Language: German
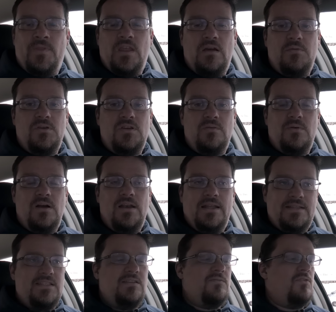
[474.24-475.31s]
Habe ich aber
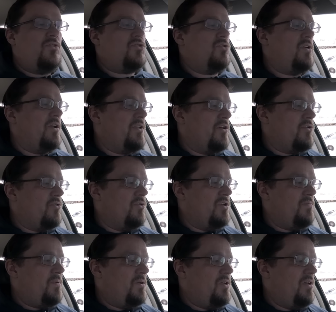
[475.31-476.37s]
letzte Woche schon
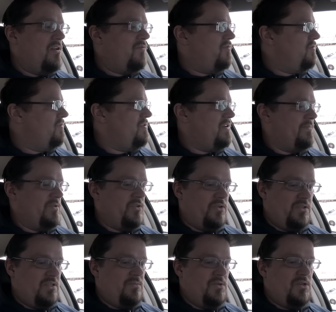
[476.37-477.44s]
angekündigt per Telefon und haben es
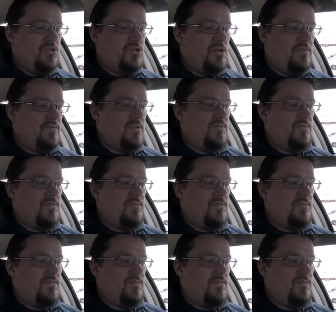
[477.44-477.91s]
trotzdem nicht geschafft.